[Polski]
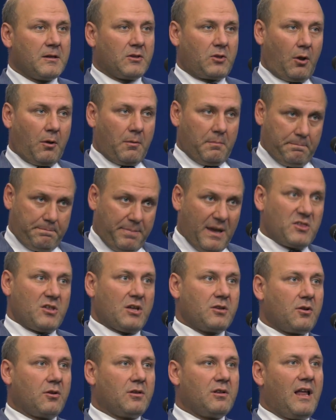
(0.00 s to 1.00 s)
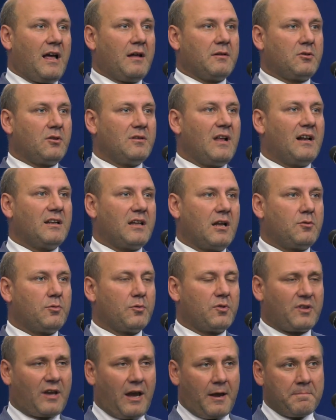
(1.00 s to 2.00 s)
to będzie to dla Donalda
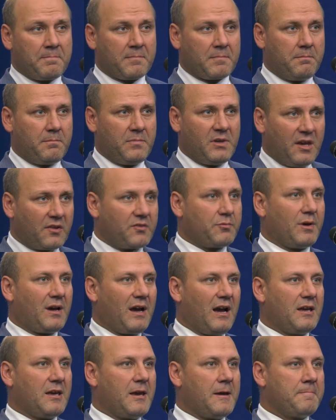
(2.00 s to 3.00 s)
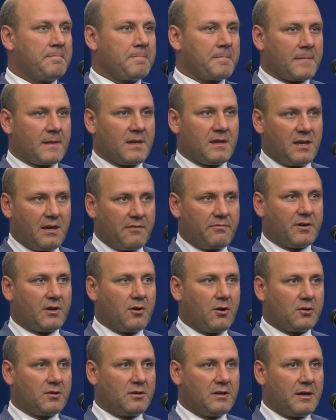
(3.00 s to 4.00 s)
Tuska niesłychanie
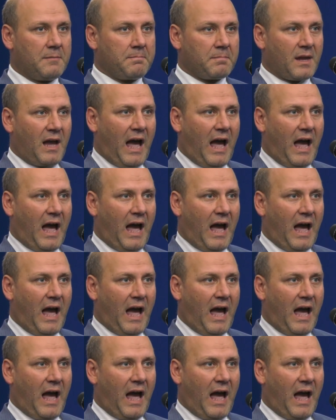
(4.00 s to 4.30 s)
niewygodny,